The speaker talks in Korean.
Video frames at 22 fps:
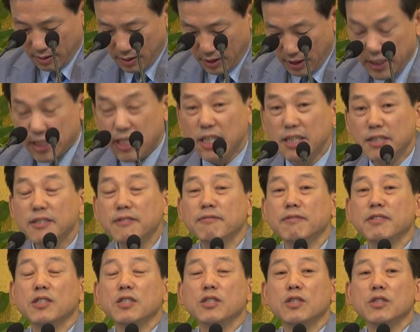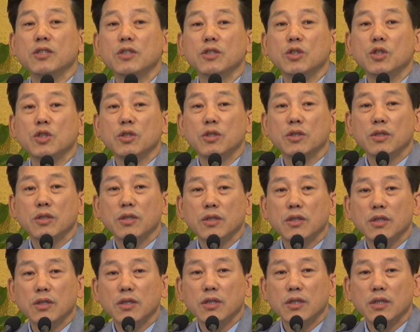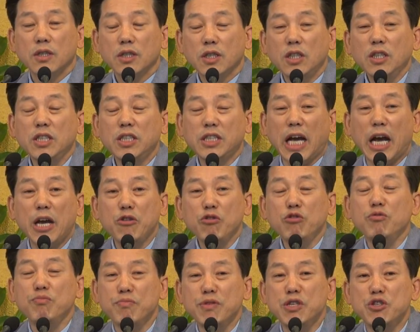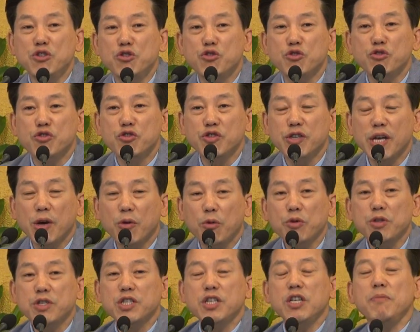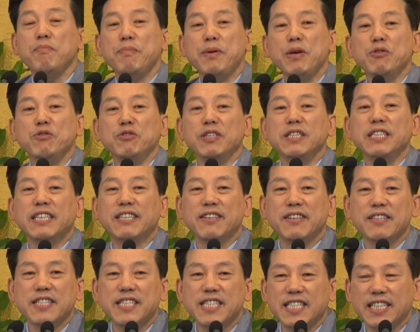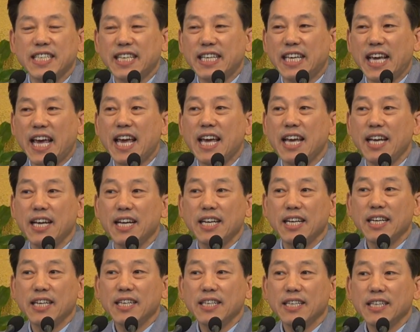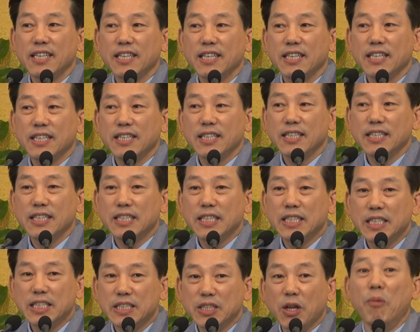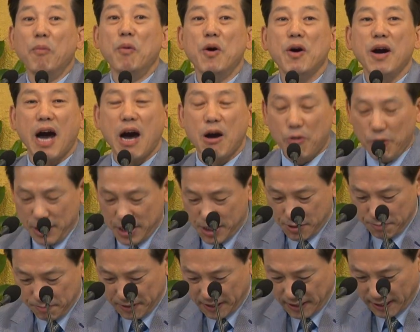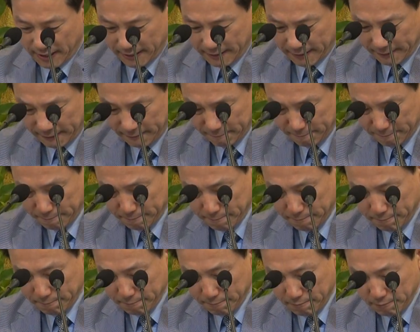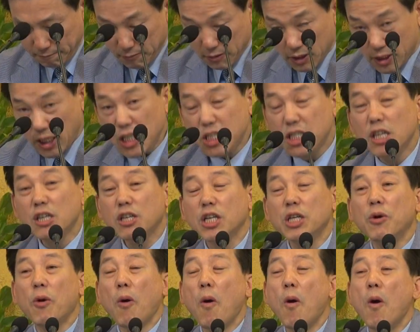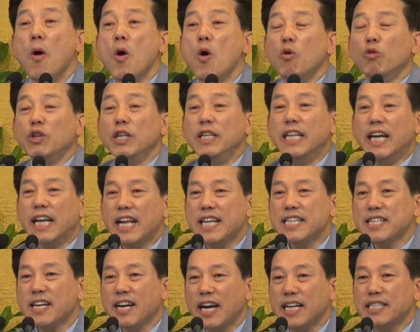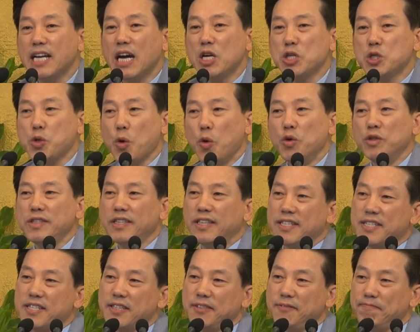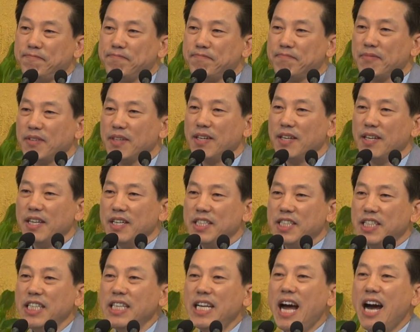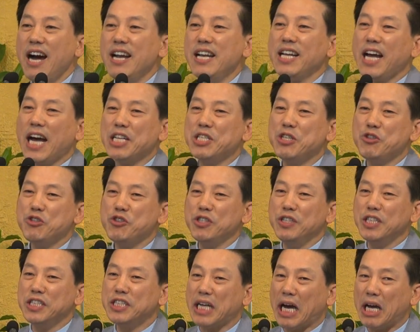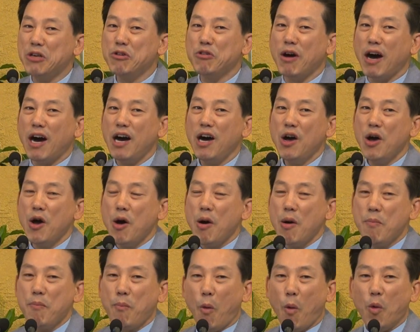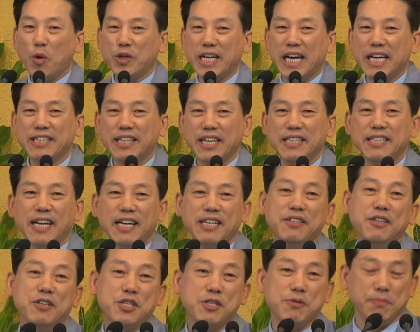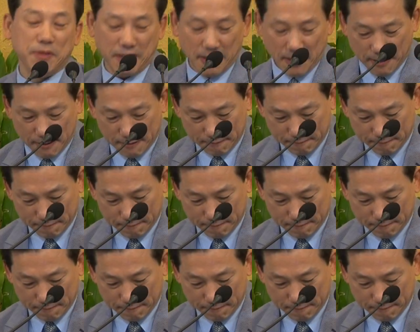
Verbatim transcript: 이제는 그 자유민주주의의 꽃을 피우는 그런 시기에 넘어가고 있습니다. 사실 그리고 우리나라에서 가장 좋은 것은 신앙을 가질 수 있는 자유가 보장된다는 것입니다.